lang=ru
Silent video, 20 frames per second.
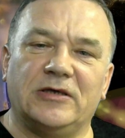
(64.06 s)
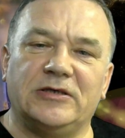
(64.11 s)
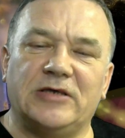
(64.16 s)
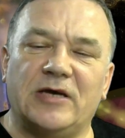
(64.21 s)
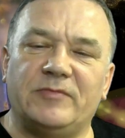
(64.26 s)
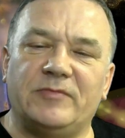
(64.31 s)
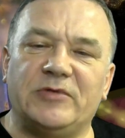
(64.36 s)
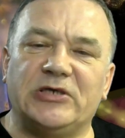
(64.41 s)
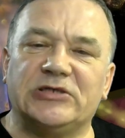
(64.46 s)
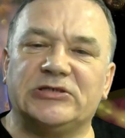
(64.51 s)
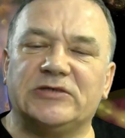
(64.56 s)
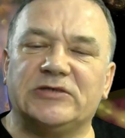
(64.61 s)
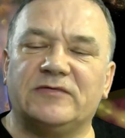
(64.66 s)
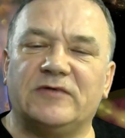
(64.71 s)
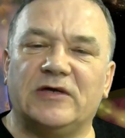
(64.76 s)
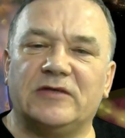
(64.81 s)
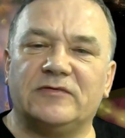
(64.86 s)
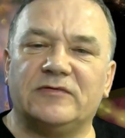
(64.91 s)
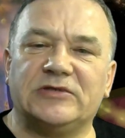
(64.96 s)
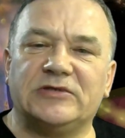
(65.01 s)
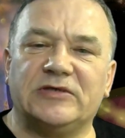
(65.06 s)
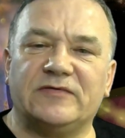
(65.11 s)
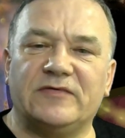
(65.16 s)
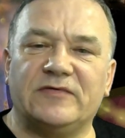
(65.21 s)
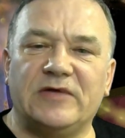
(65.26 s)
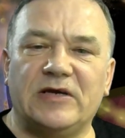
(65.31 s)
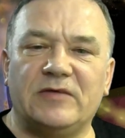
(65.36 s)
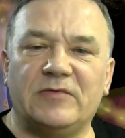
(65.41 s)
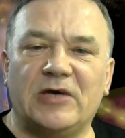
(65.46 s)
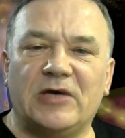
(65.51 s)
Я переживал в это
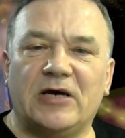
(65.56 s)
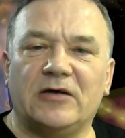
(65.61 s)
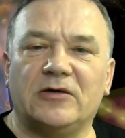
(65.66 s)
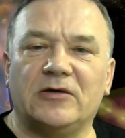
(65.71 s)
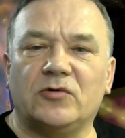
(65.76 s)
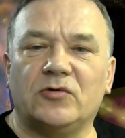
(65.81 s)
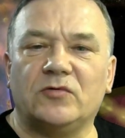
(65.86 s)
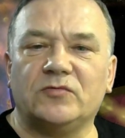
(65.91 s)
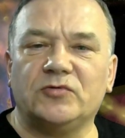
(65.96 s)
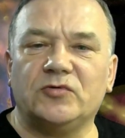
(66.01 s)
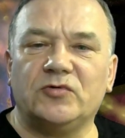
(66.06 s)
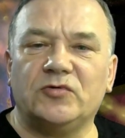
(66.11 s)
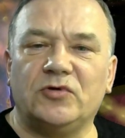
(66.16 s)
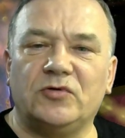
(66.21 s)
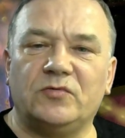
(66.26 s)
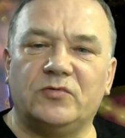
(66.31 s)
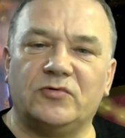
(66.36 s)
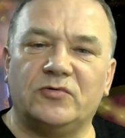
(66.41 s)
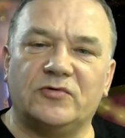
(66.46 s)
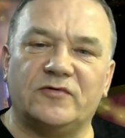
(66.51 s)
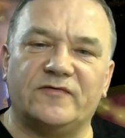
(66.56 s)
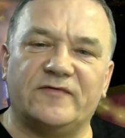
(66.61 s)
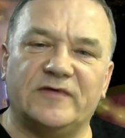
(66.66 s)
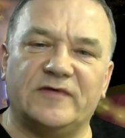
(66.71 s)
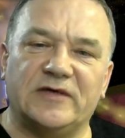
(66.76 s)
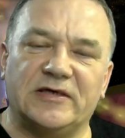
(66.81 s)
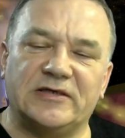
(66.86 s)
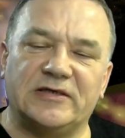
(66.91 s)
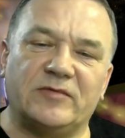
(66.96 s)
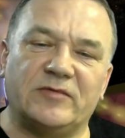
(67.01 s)
время огромную любовь,
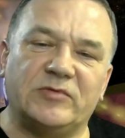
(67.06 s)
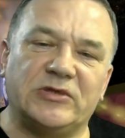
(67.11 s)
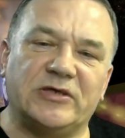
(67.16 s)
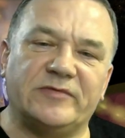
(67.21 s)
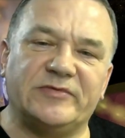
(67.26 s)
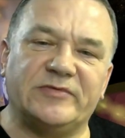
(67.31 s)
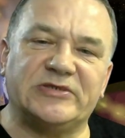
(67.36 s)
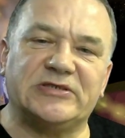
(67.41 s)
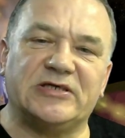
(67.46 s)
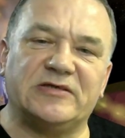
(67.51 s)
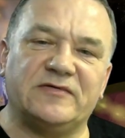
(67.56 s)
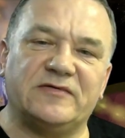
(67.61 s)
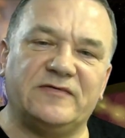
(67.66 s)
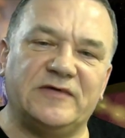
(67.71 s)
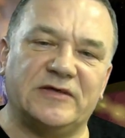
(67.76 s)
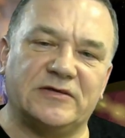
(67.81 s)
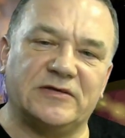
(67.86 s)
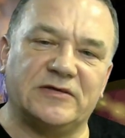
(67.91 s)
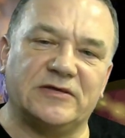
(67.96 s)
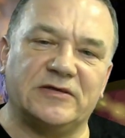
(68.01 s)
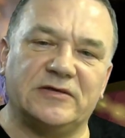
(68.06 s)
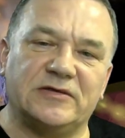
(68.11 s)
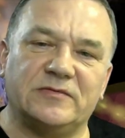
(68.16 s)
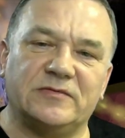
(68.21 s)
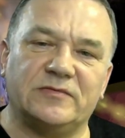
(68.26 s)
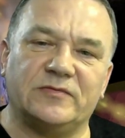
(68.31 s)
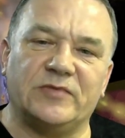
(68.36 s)
и она была безответной,